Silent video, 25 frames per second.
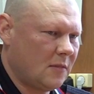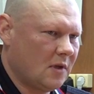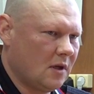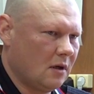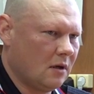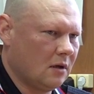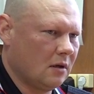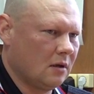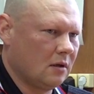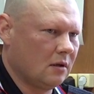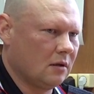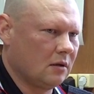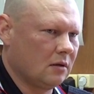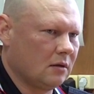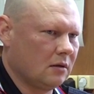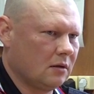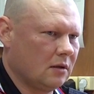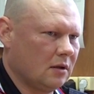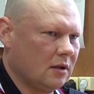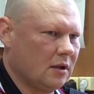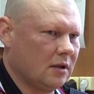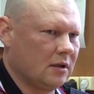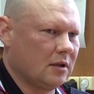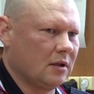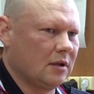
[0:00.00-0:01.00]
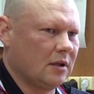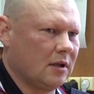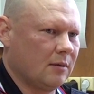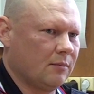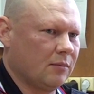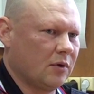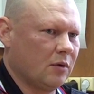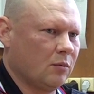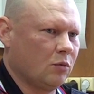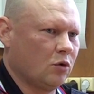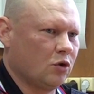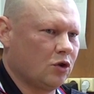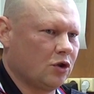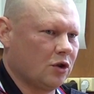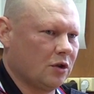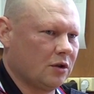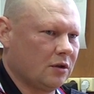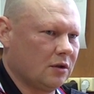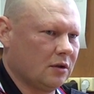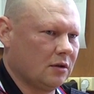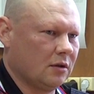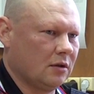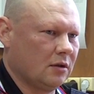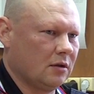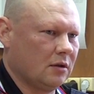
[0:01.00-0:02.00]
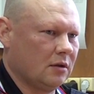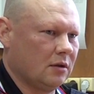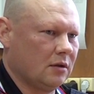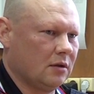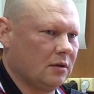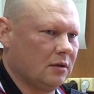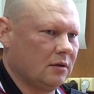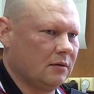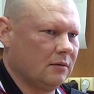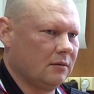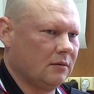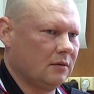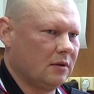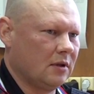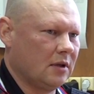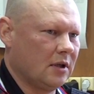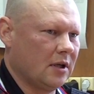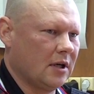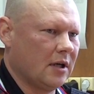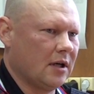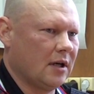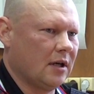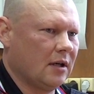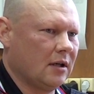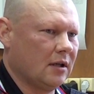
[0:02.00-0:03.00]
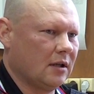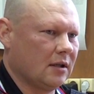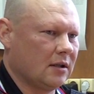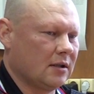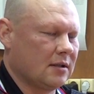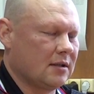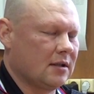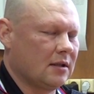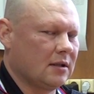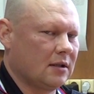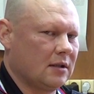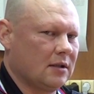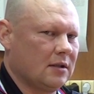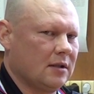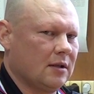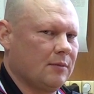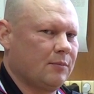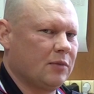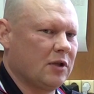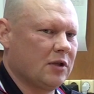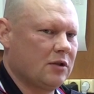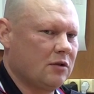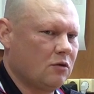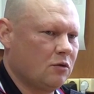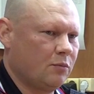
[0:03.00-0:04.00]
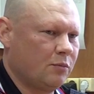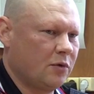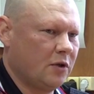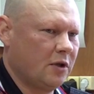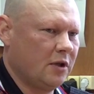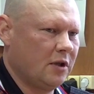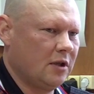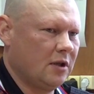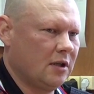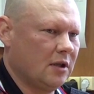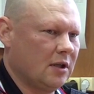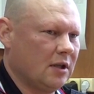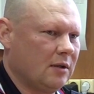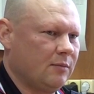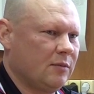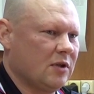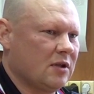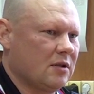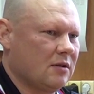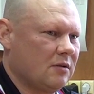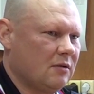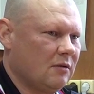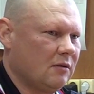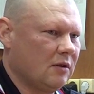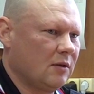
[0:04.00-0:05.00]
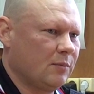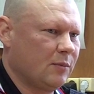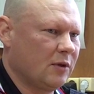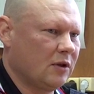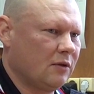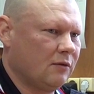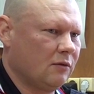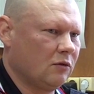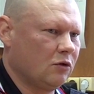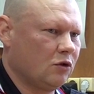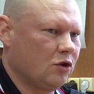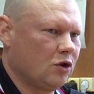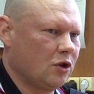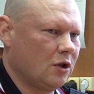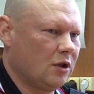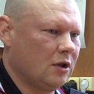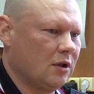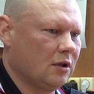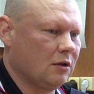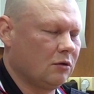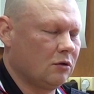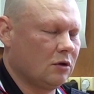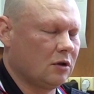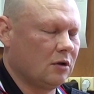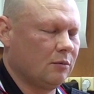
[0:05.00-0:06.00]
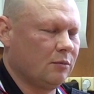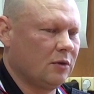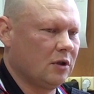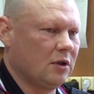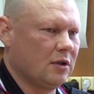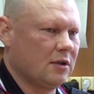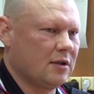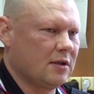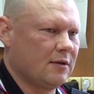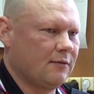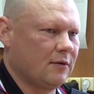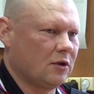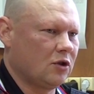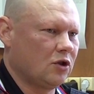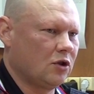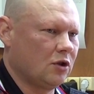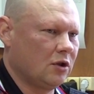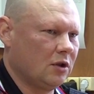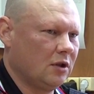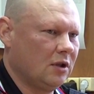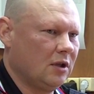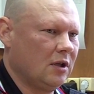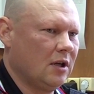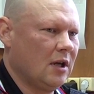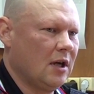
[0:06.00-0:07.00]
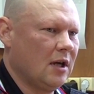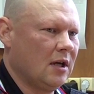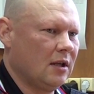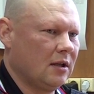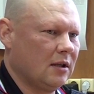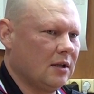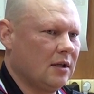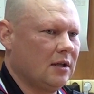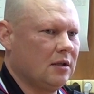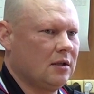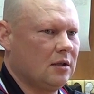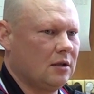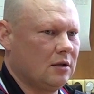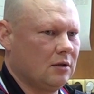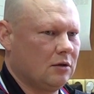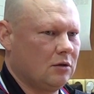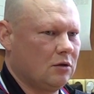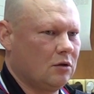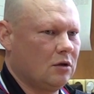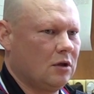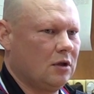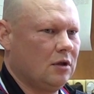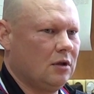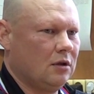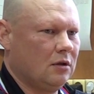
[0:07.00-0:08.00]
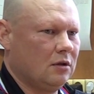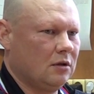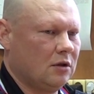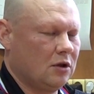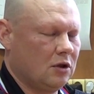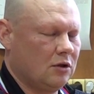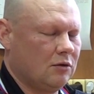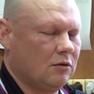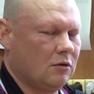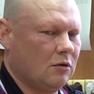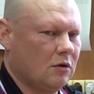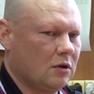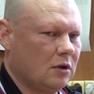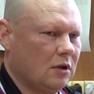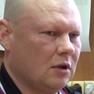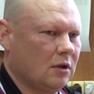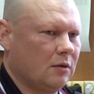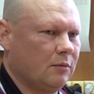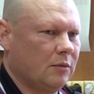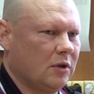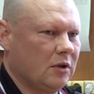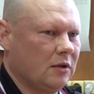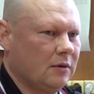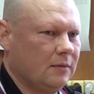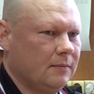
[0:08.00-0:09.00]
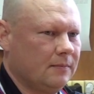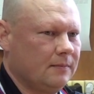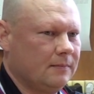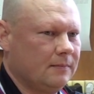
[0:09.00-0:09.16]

Э, это нам поможет э, для раскрытия преступлений, административных правонарушений, которые были совершены на территории нашего города Ирбита.